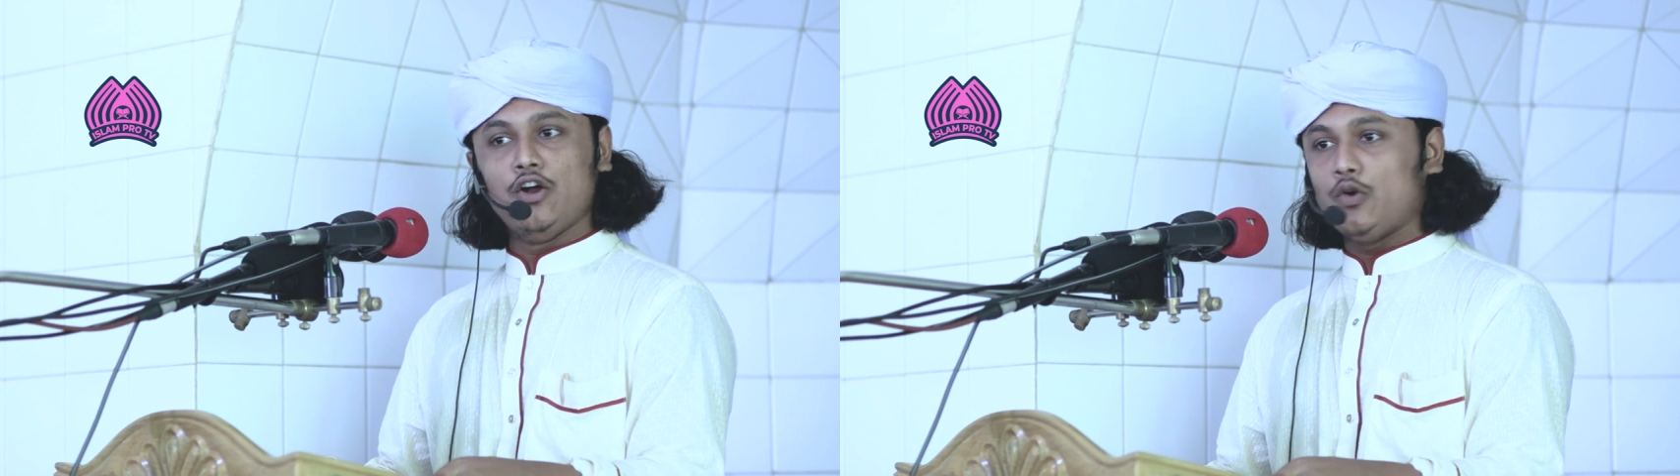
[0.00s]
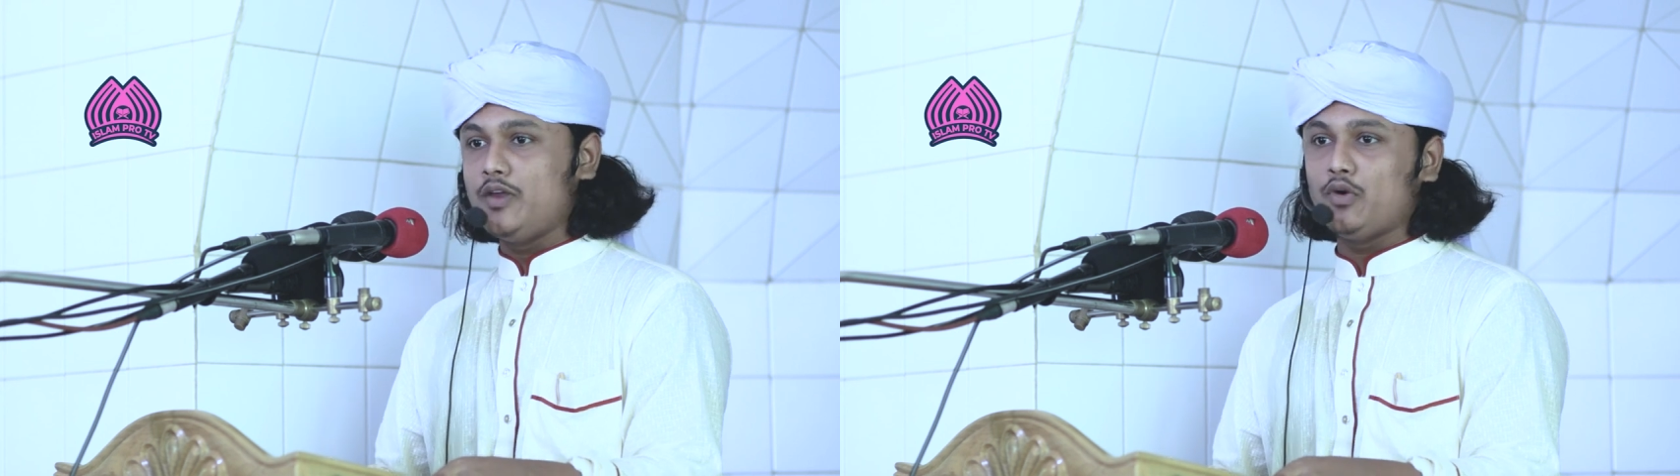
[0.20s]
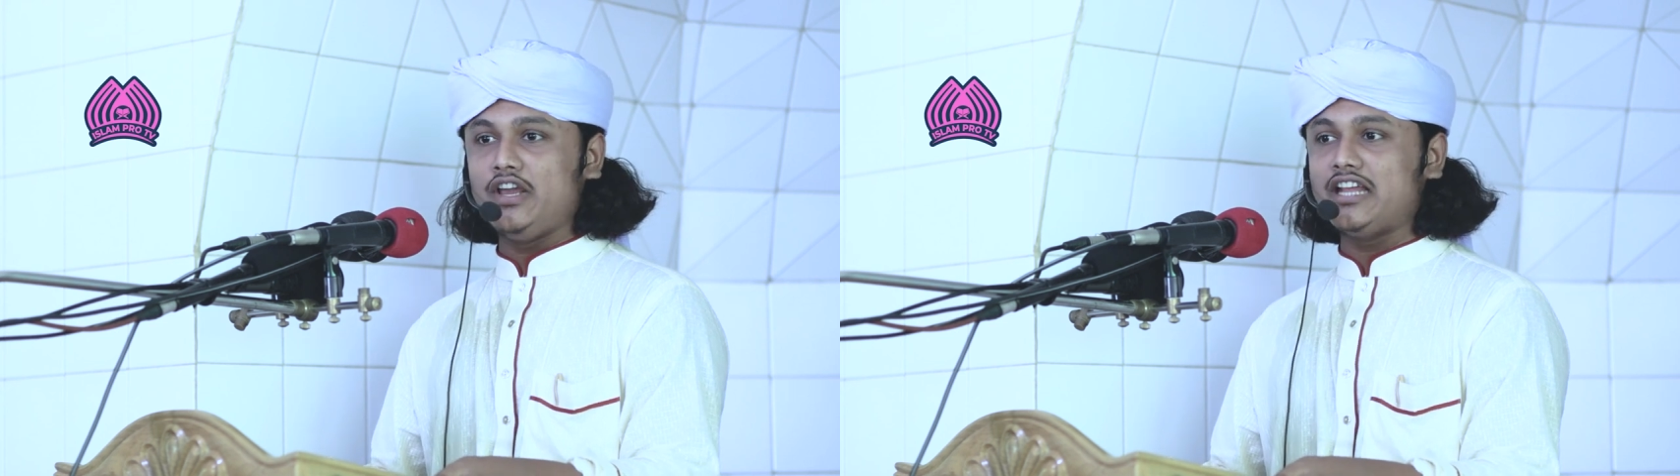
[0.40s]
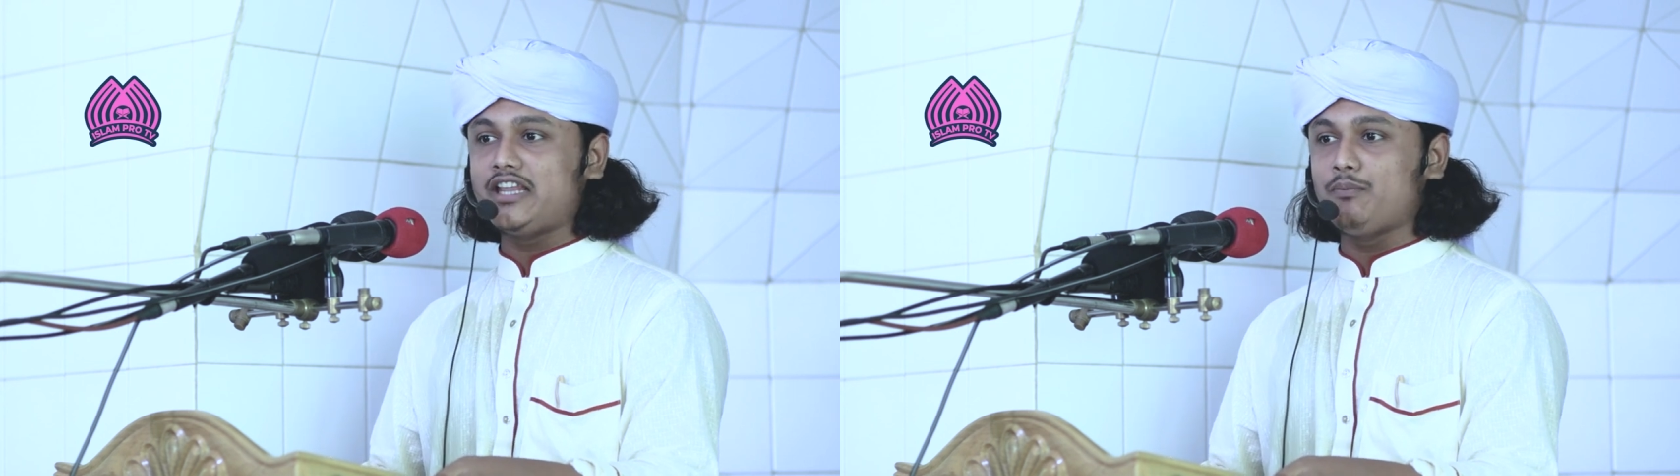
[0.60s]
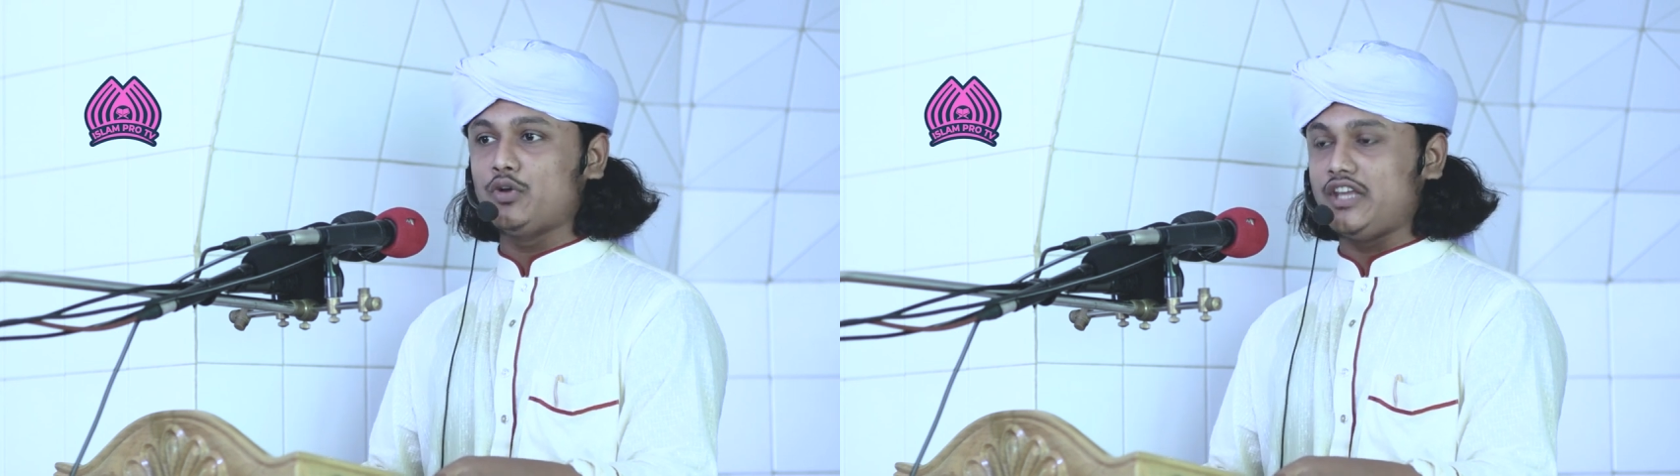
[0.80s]
ওই
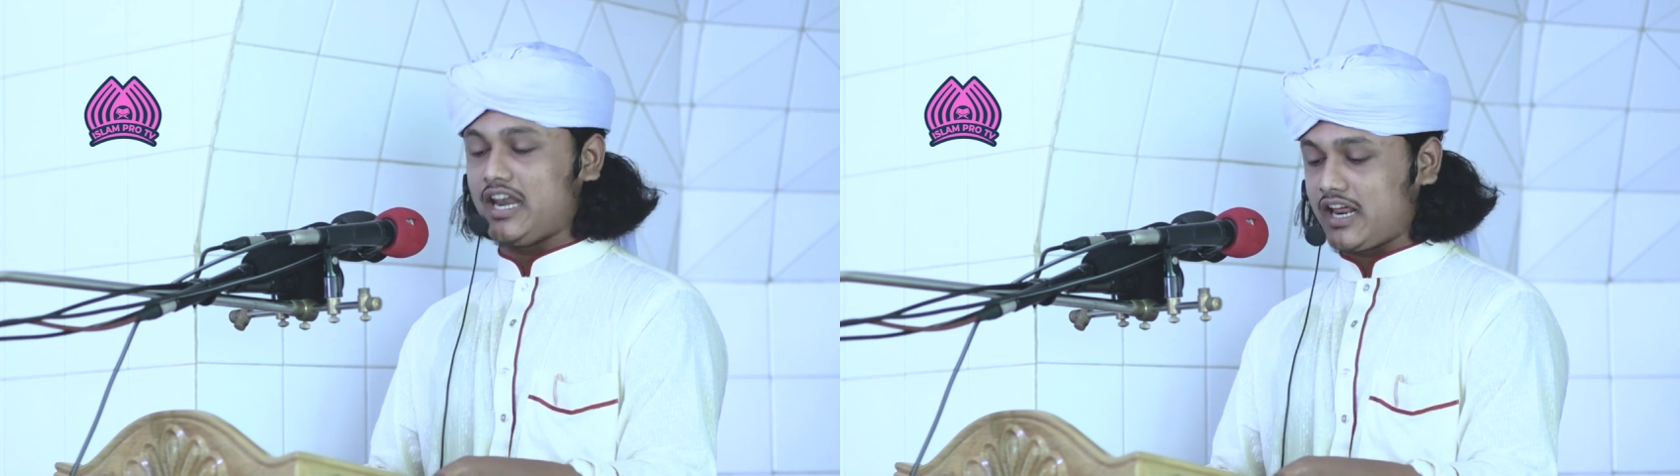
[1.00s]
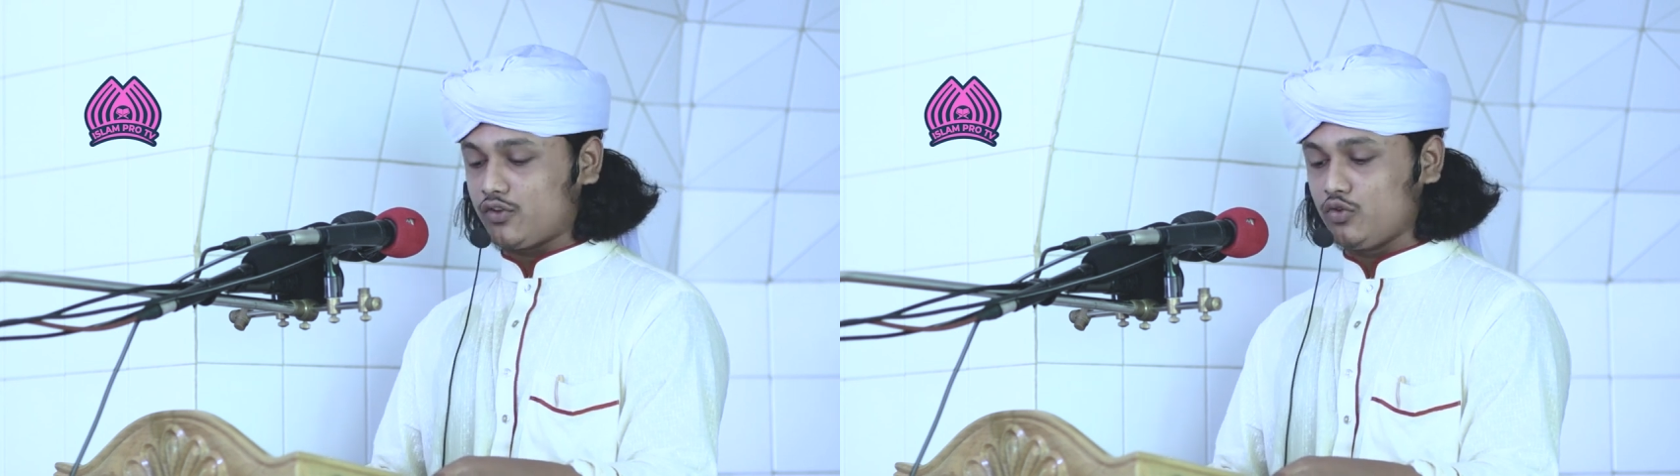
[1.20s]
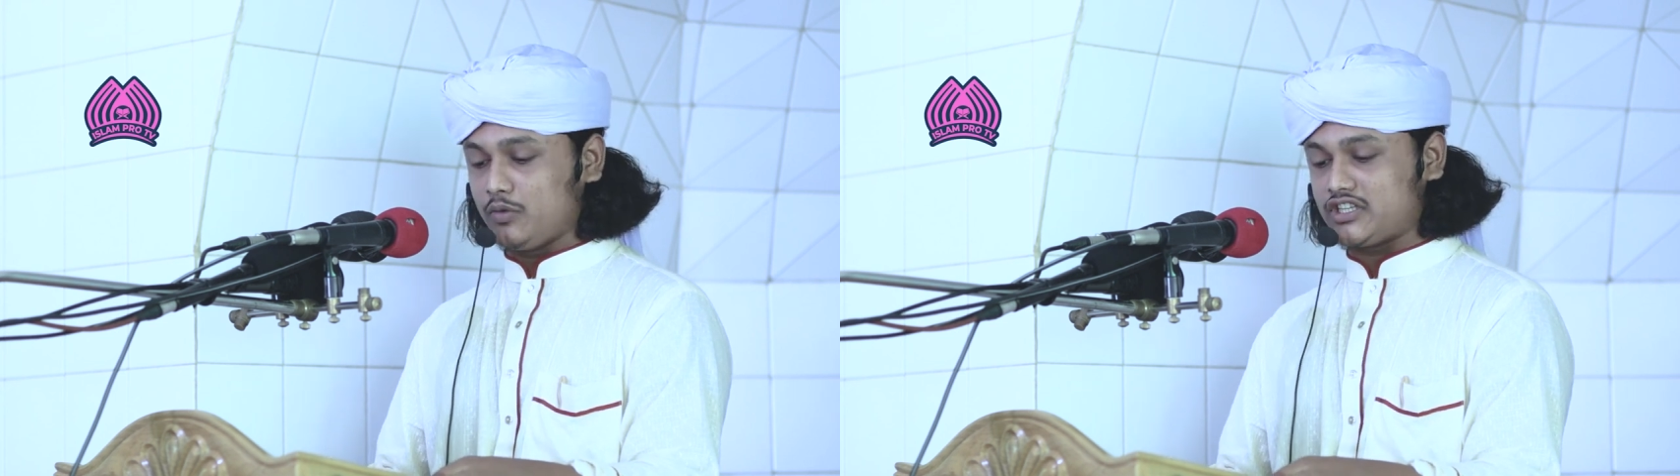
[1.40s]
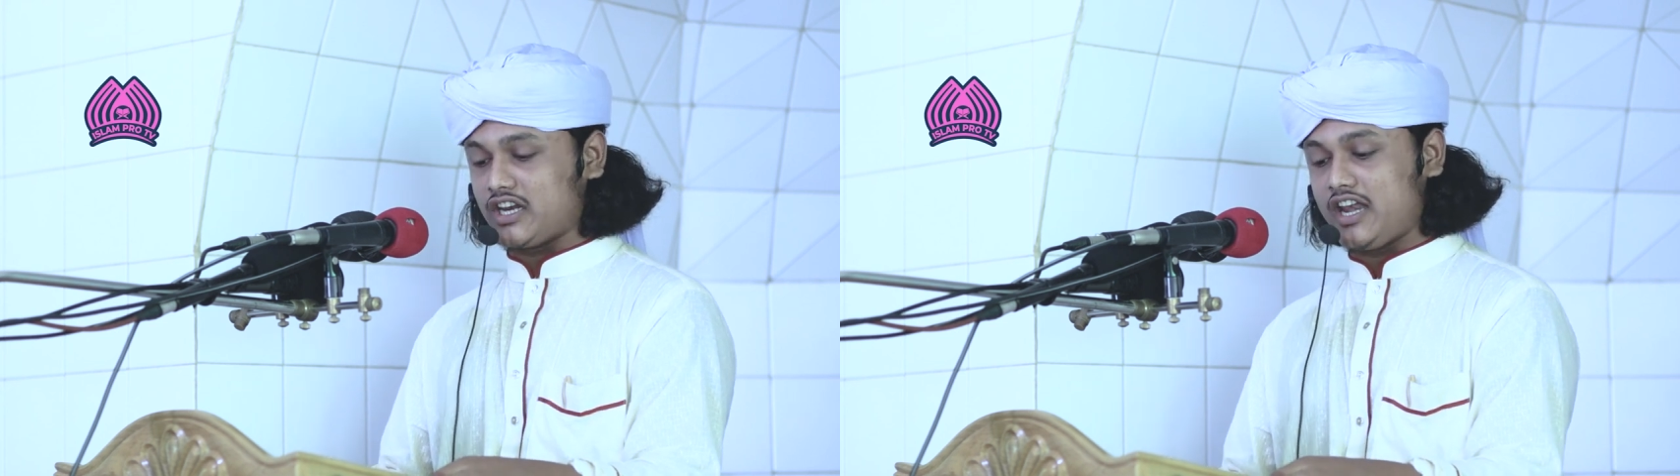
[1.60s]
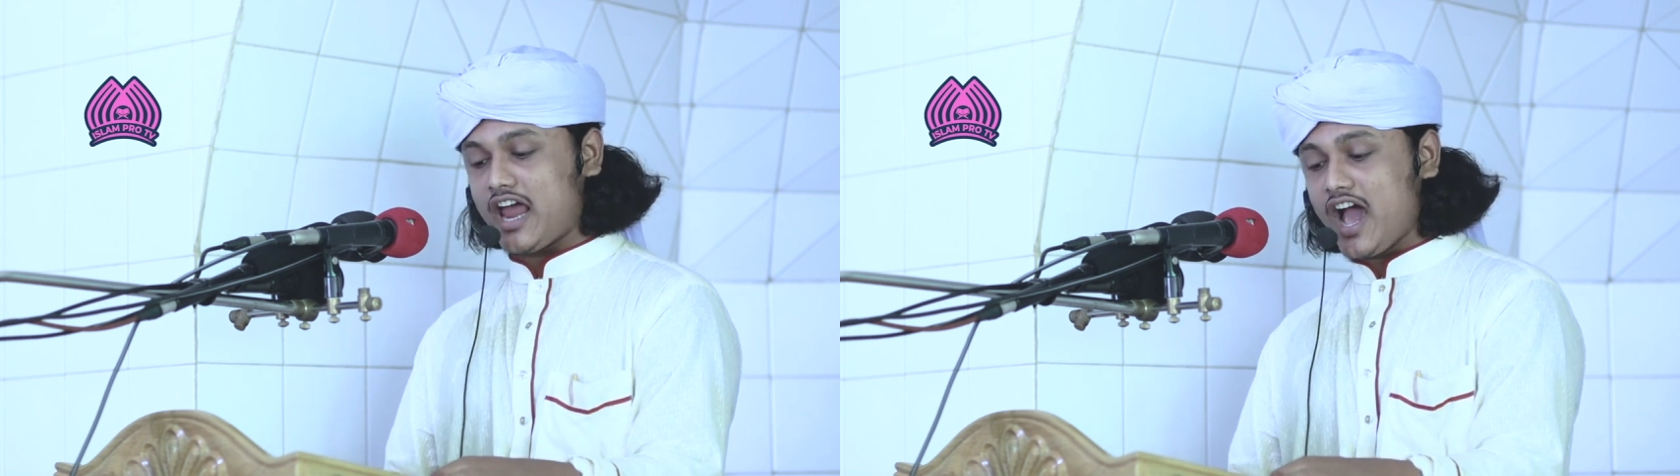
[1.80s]
মহিলাদের প্রতি আল্লাহ রসুল বলেছেন
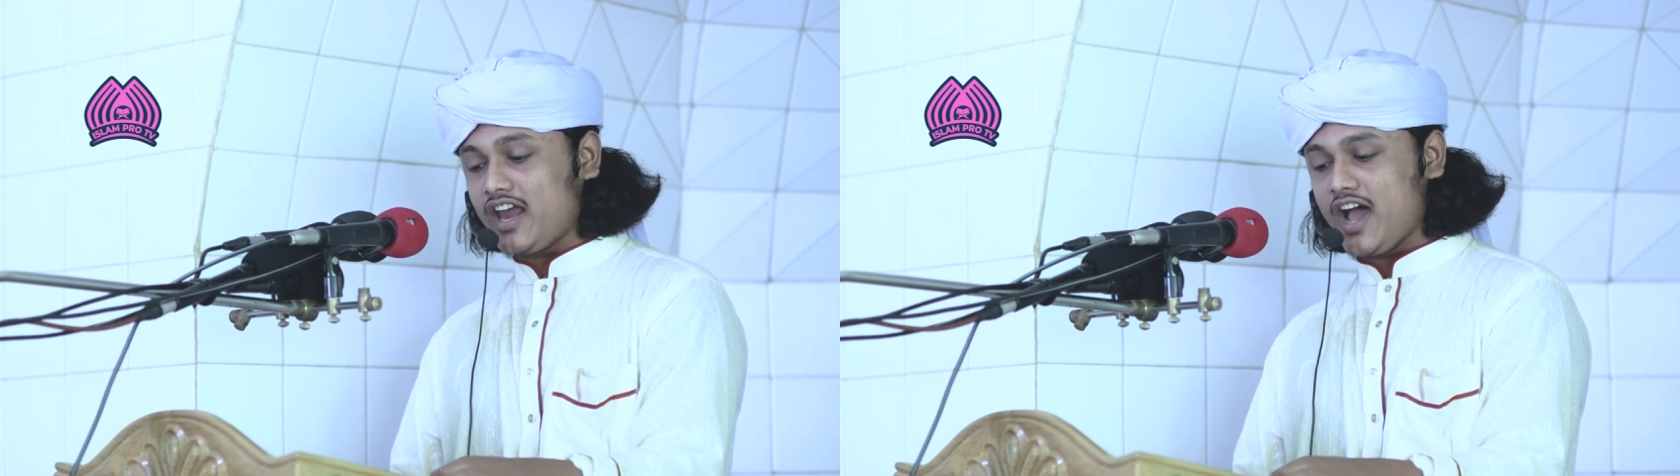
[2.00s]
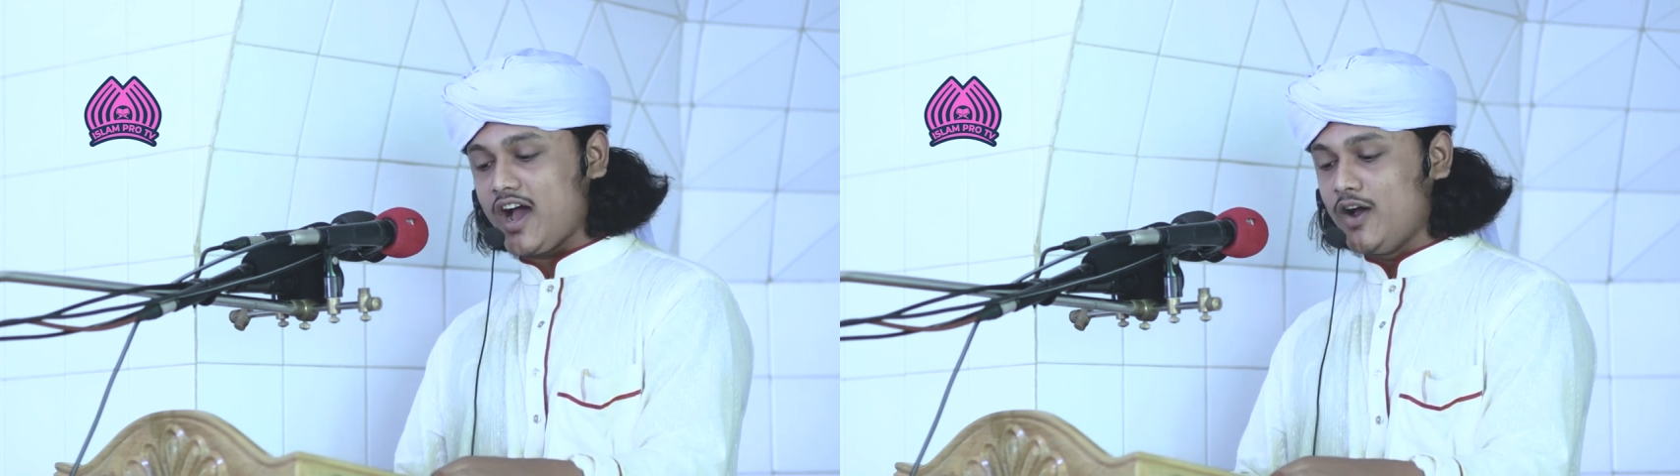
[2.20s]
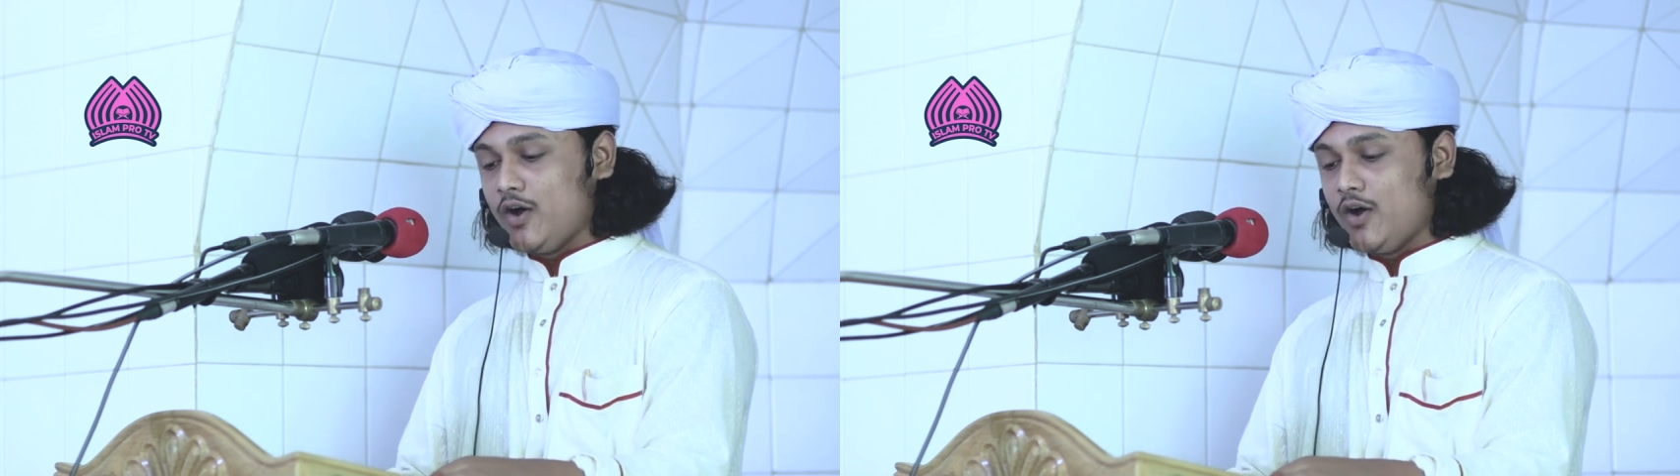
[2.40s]
লানা